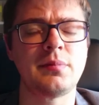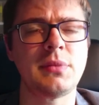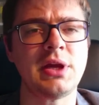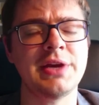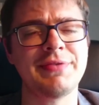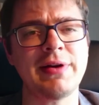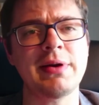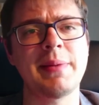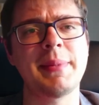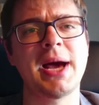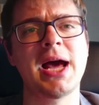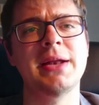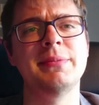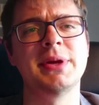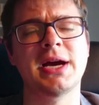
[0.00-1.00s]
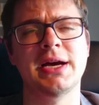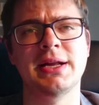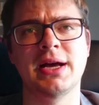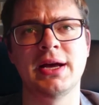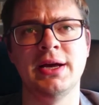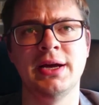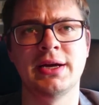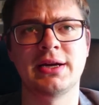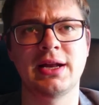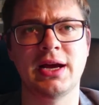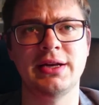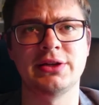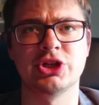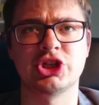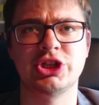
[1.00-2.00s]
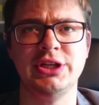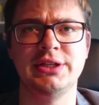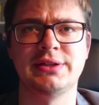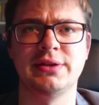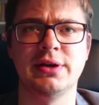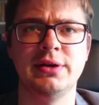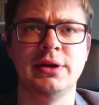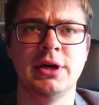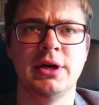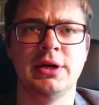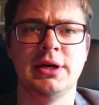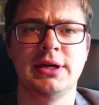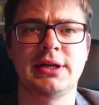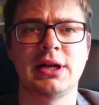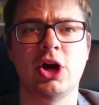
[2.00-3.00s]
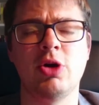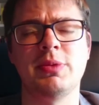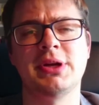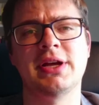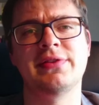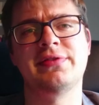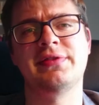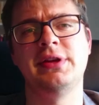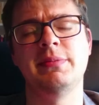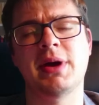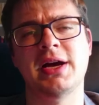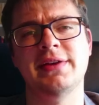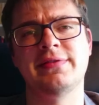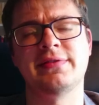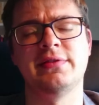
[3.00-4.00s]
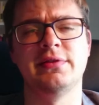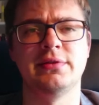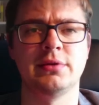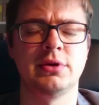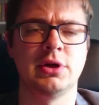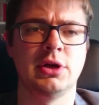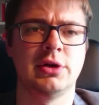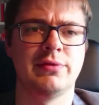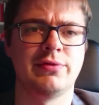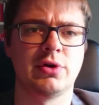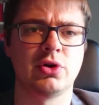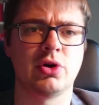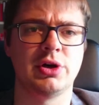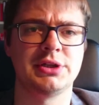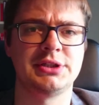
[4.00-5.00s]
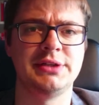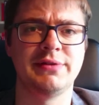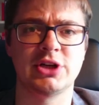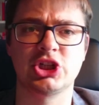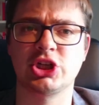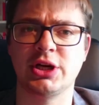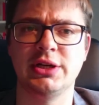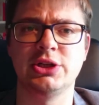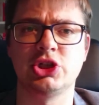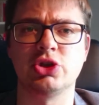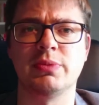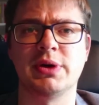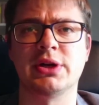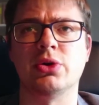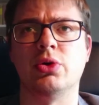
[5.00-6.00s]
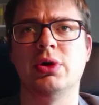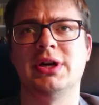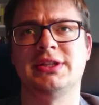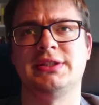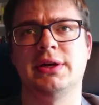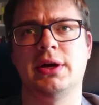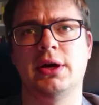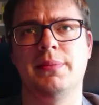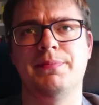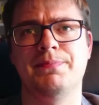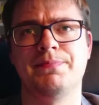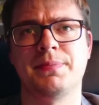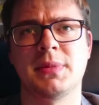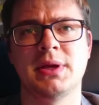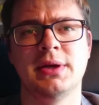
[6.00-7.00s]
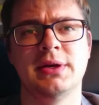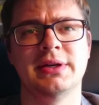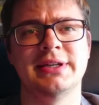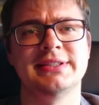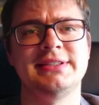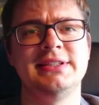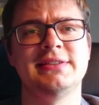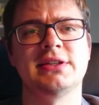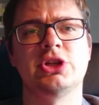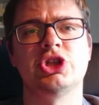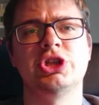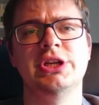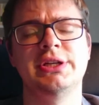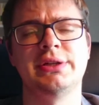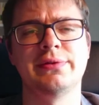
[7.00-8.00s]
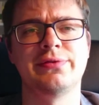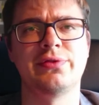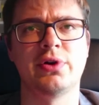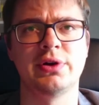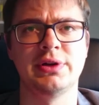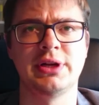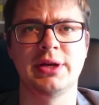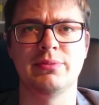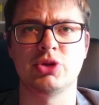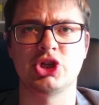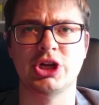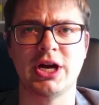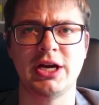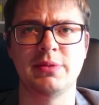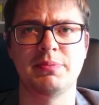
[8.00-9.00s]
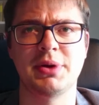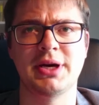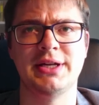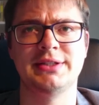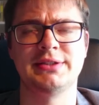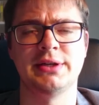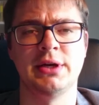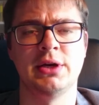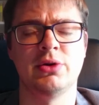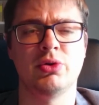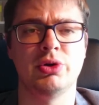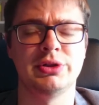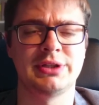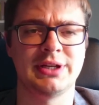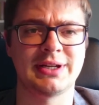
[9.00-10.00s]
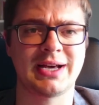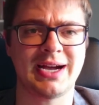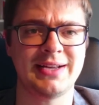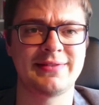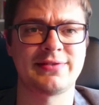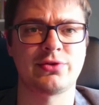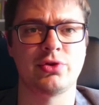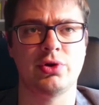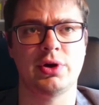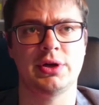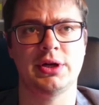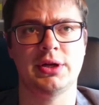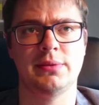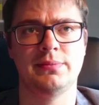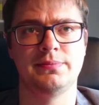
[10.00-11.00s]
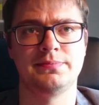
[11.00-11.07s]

Ich fange auch mal an mit einer kleinen Geschichte. Ich glaube, dass die meisten von euch die wahrscheinlich schon mal gehört haben. Das ist diese Geschichte von dem Schachbrett und den Reiskörnern.